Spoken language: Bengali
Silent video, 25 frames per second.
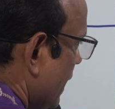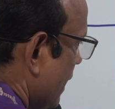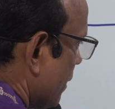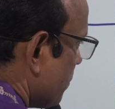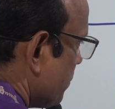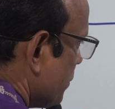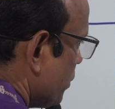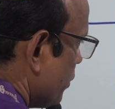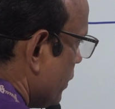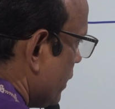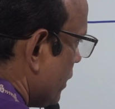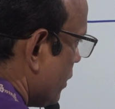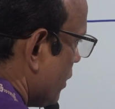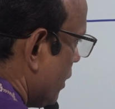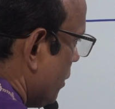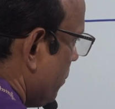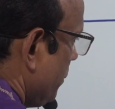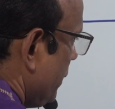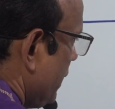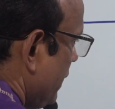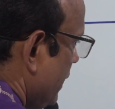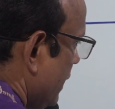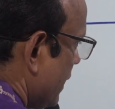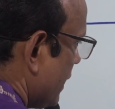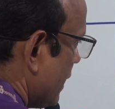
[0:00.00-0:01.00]
নার্ভ তৈরি করে
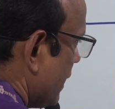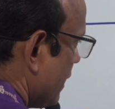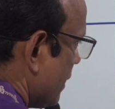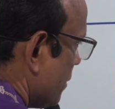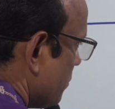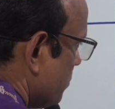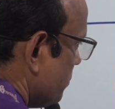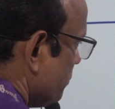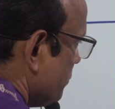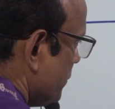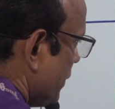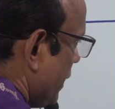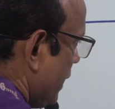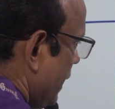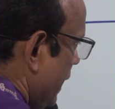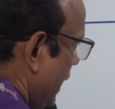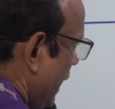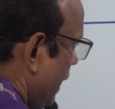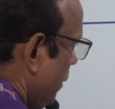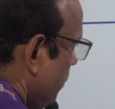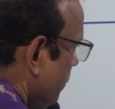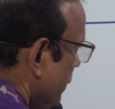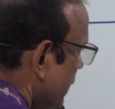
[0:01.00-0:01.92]
মিডিয়ান নার্ভ এই